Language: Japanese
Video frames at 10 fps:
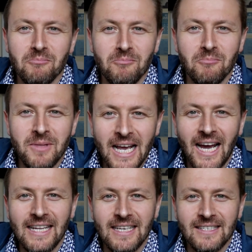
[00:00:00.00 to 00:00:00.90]

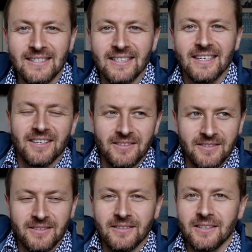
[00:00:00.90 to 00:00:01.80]
ミハイです、
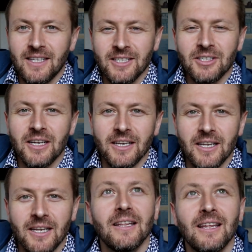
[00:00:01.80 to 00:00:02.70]
うん、確かに
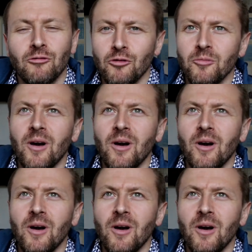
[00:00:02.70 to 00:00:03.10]
例え